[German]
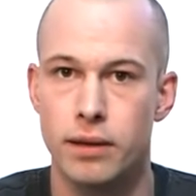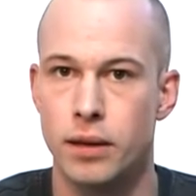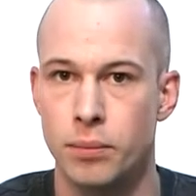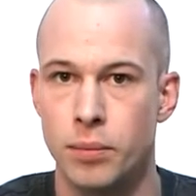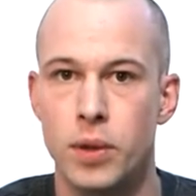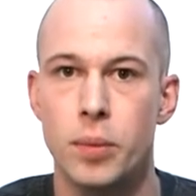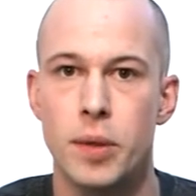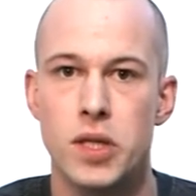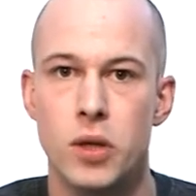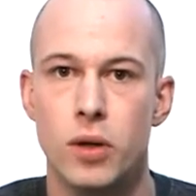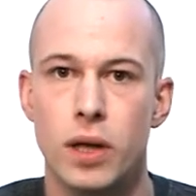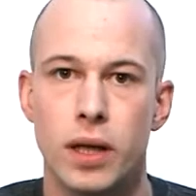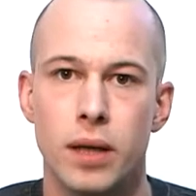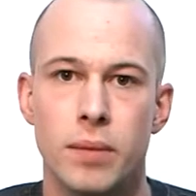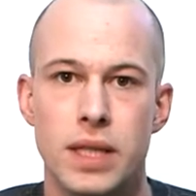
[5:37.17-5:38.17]
die mir
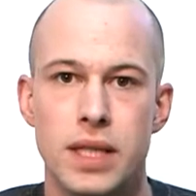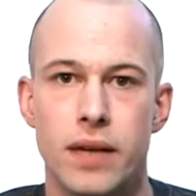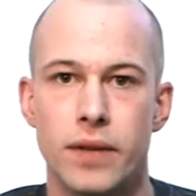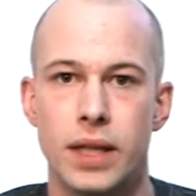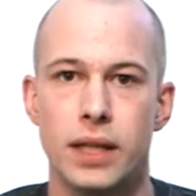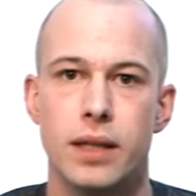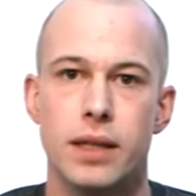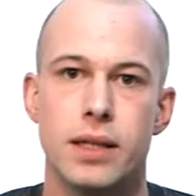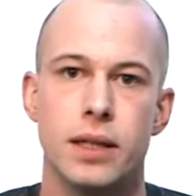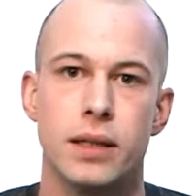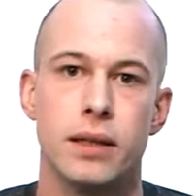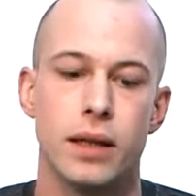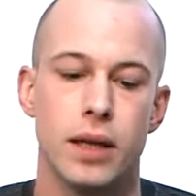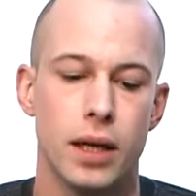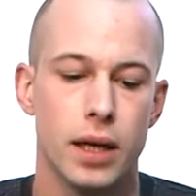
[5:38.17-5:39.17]
persönlich immer sehr wichtig sind,